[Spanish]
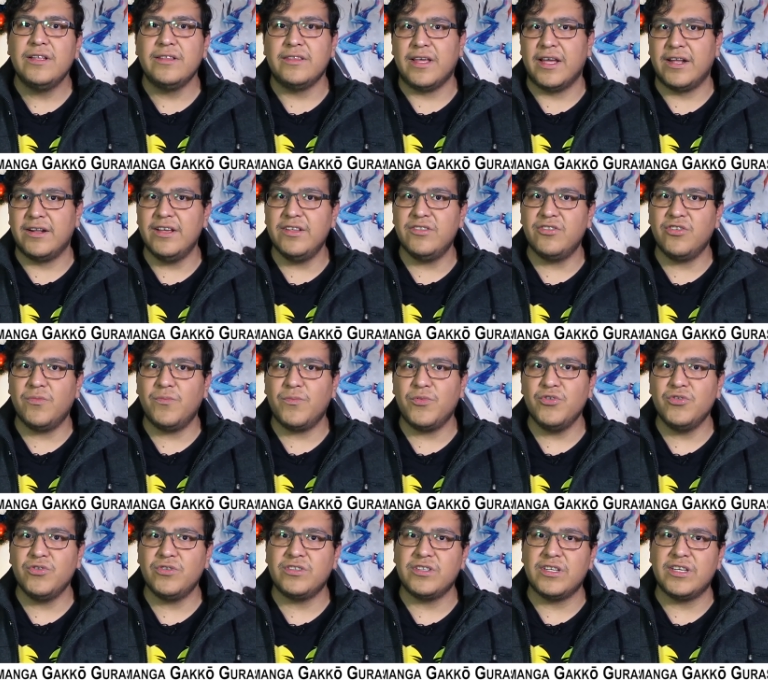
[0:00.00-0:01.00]
de
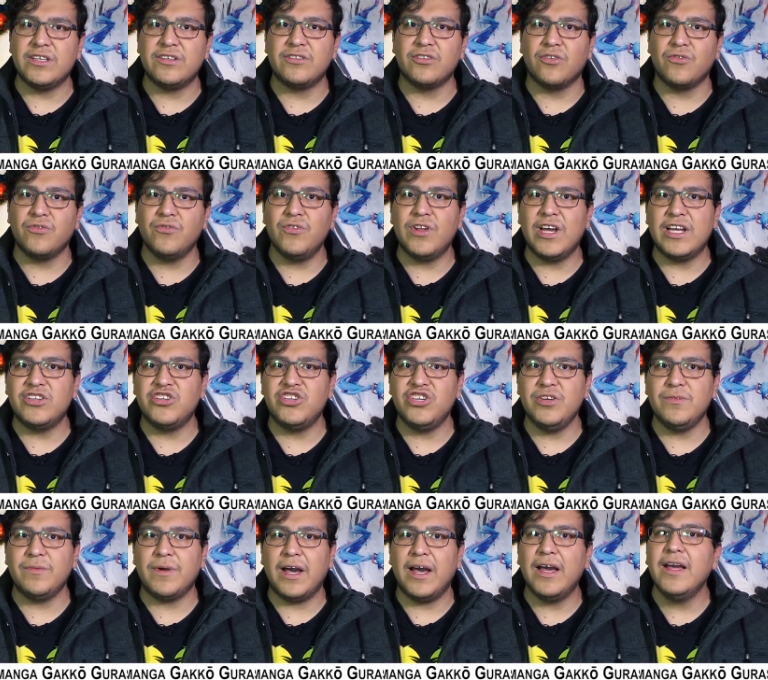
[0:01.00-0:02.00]
Nitroplux y Sodura
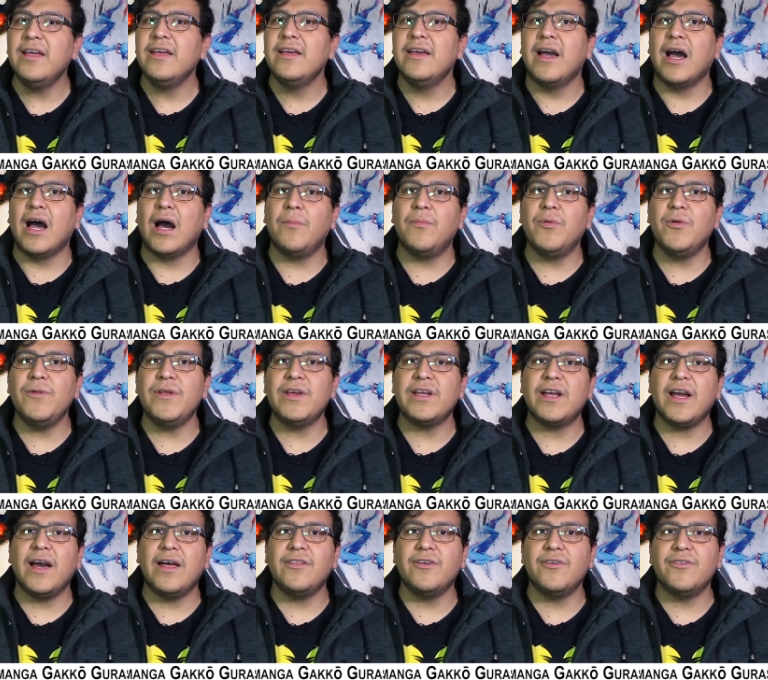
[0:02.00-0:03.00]
Shiba ha
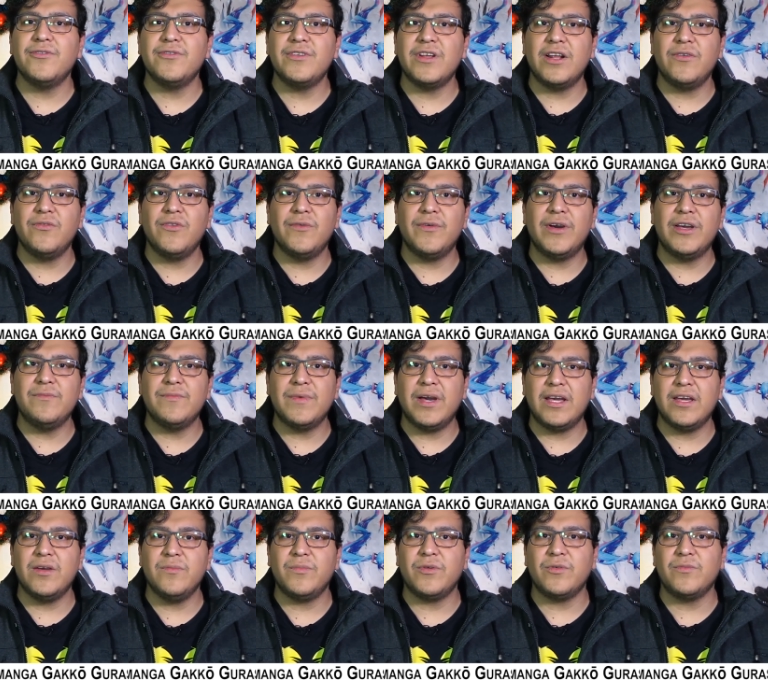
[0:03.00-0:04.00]
publicado una nueva
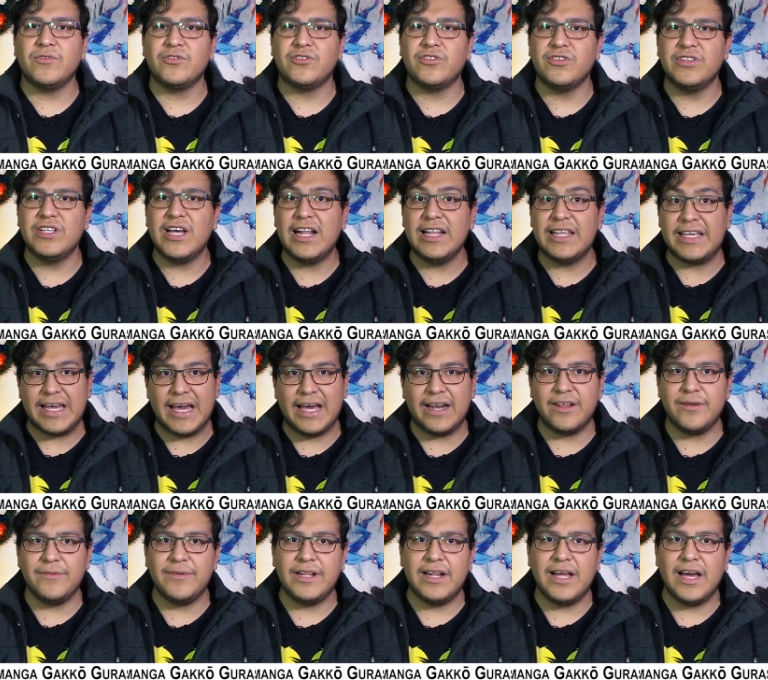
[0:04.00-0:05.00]
imagen promocional y ha
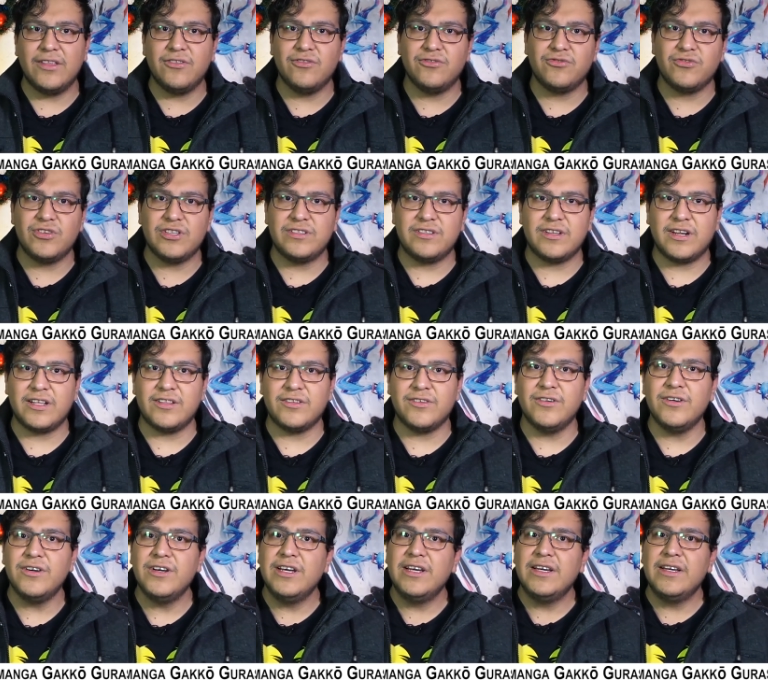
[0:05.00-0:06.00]
revelado su
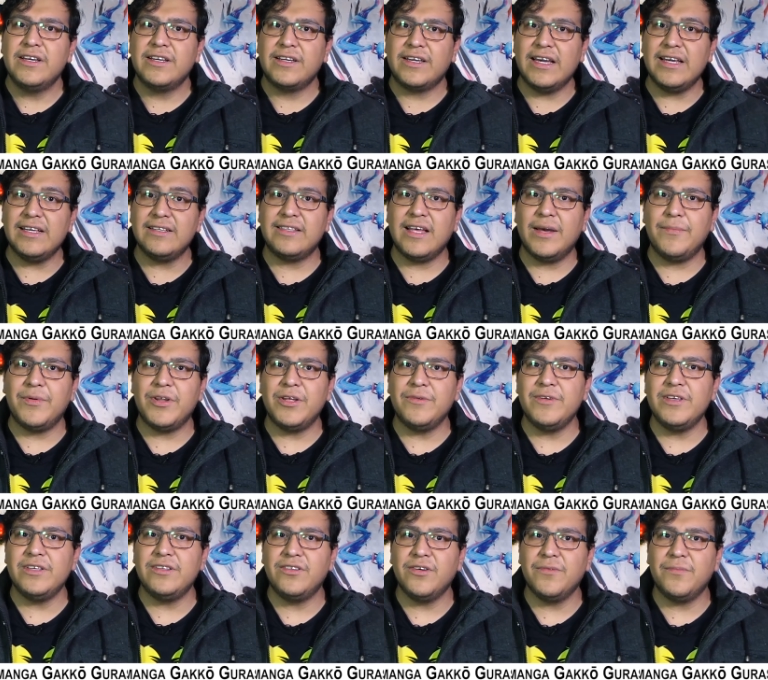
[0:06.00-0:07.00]
estreno que está
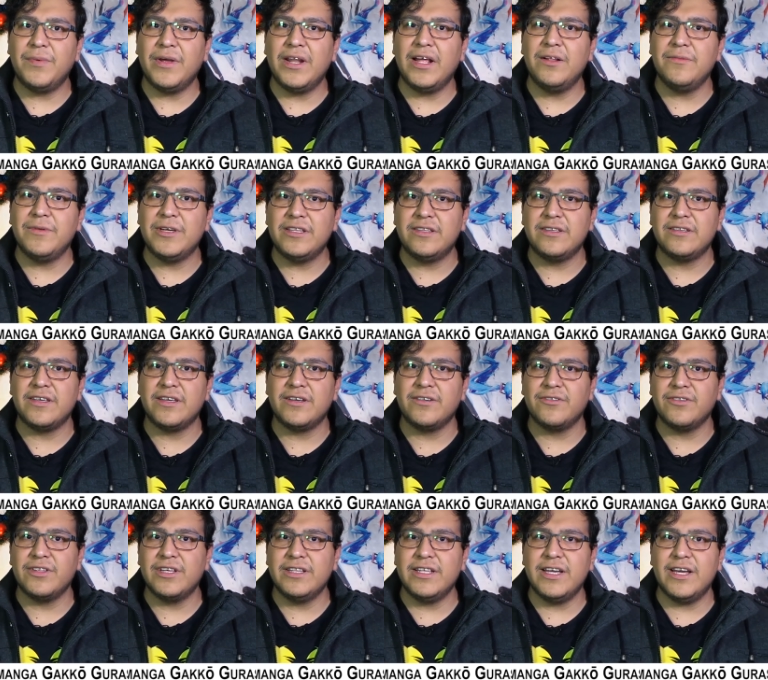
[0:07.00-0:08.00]
previsto para el
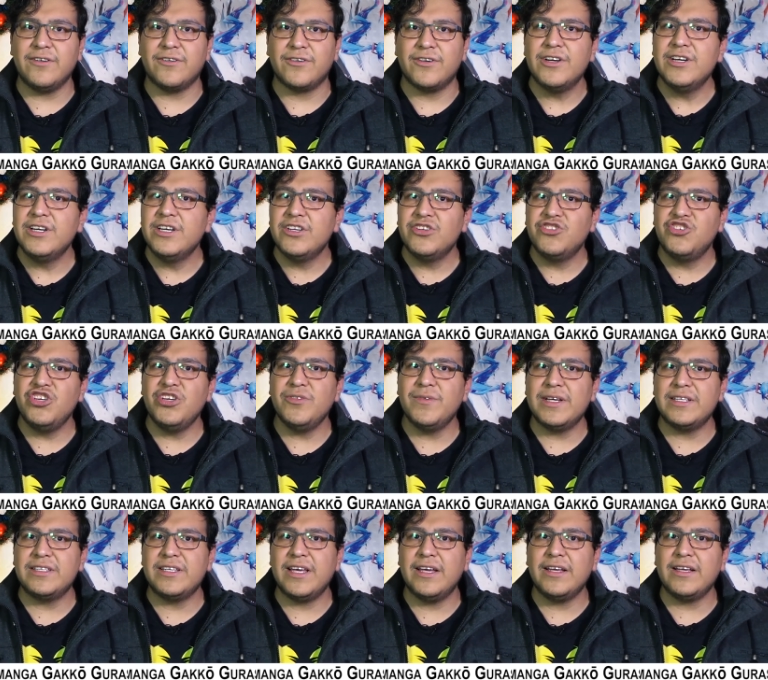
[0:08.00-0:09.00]
25 de enero.
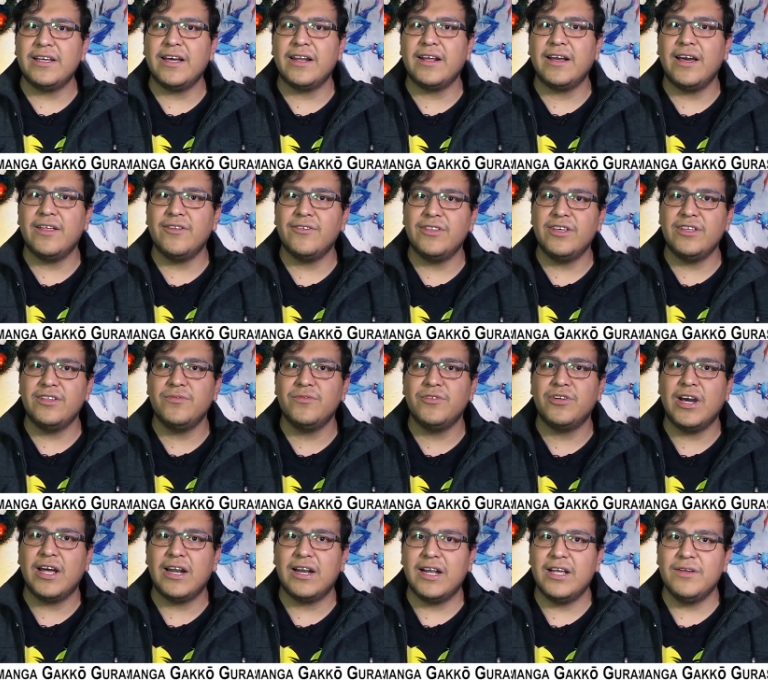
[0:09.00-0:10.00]
Shiva se ha encargado de
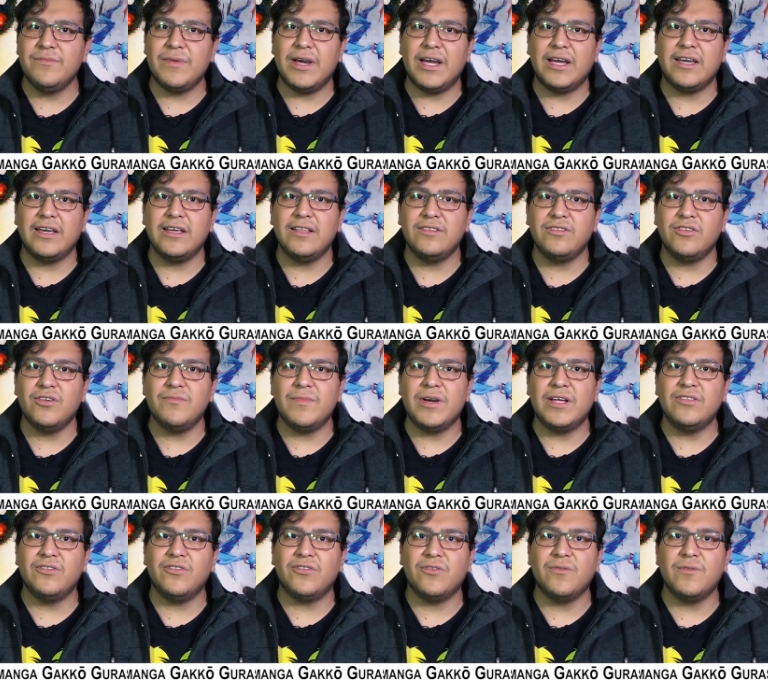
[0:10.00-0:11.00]
dibujar la imagen
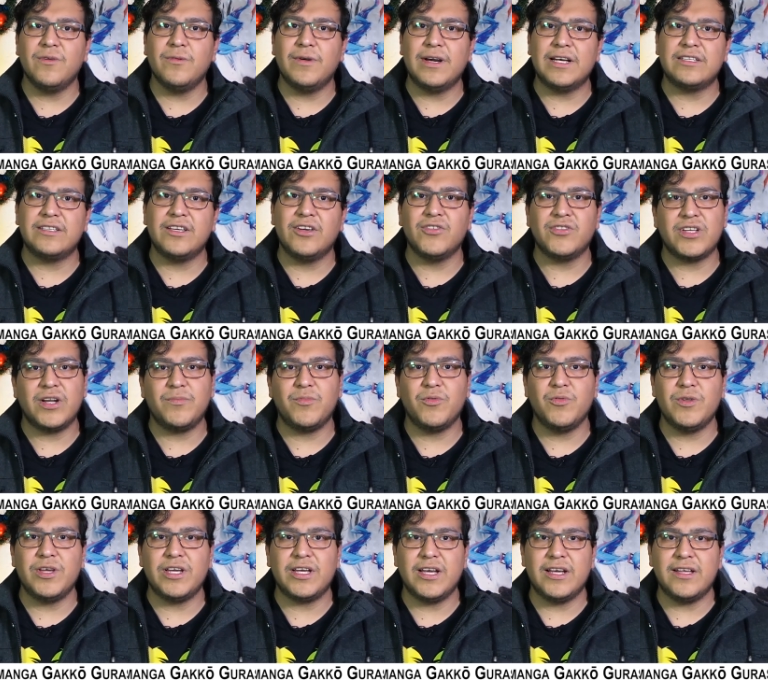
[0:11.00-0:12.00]
tomando como base otra
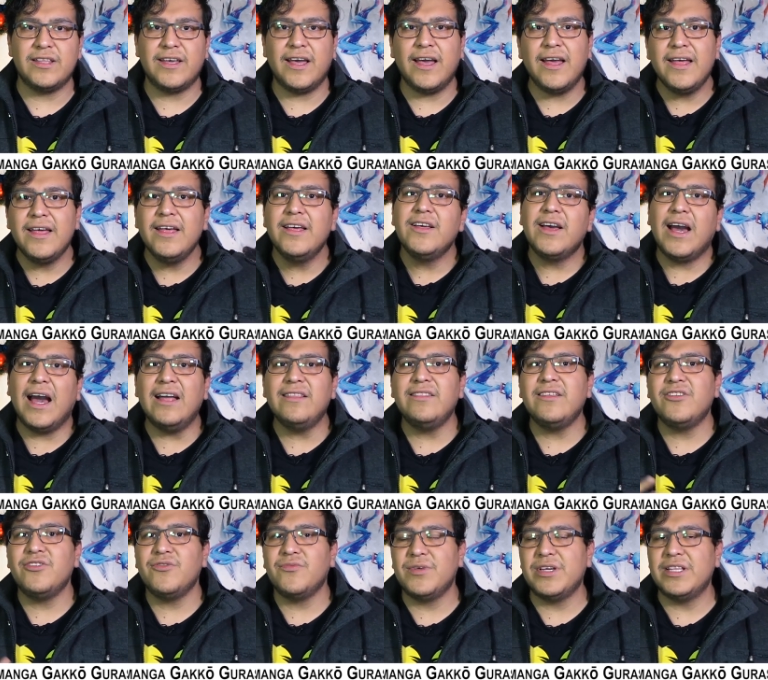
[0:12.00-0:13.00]
publicada
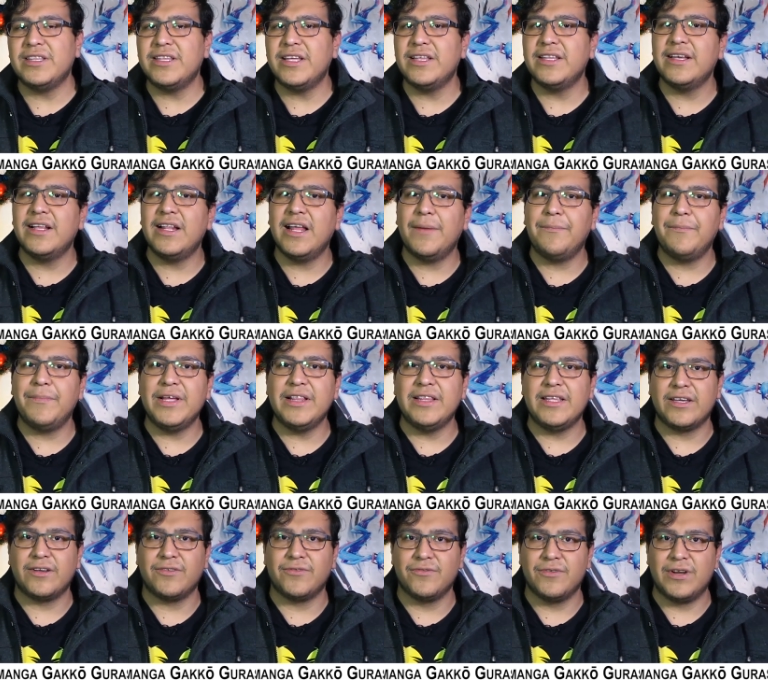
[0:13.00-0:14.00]
anteriormente de la
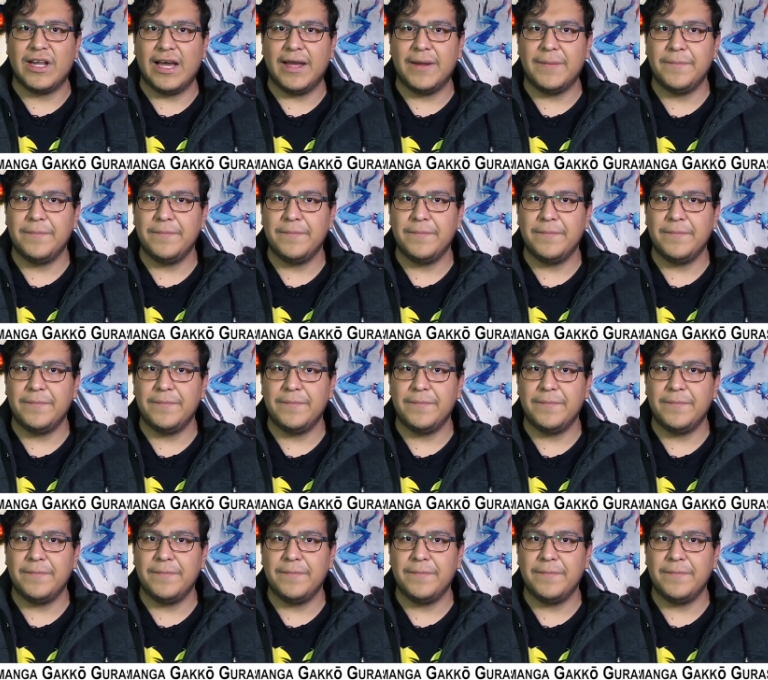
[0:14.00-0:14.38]
película.